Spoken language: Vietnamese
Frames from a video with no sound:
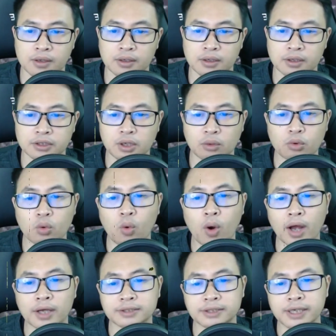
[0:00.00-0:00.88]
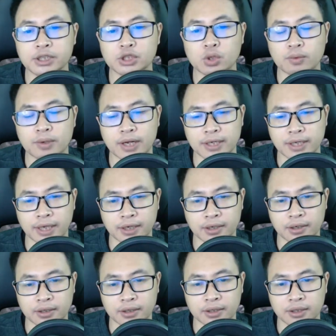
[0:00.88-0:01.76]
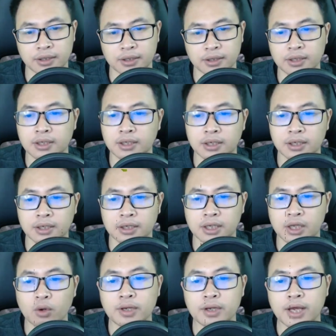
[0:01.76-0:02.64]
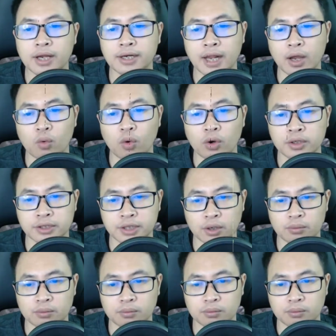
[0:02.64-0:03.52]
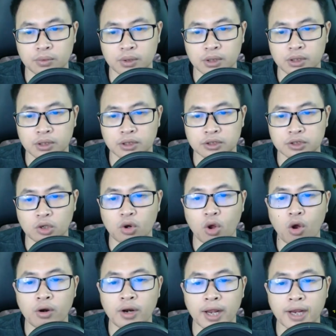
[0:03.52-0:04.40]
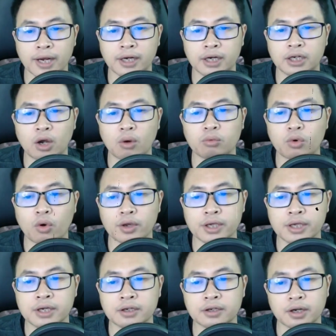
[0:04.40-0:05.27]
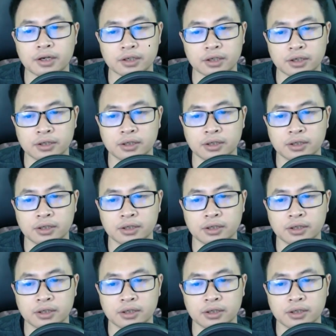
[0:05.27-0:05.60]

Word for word: Trong lúc họa sĩ trung niên nghỉ ngơi Thiếu niên đã uống rượu Sau đó lại không có ý cười nữa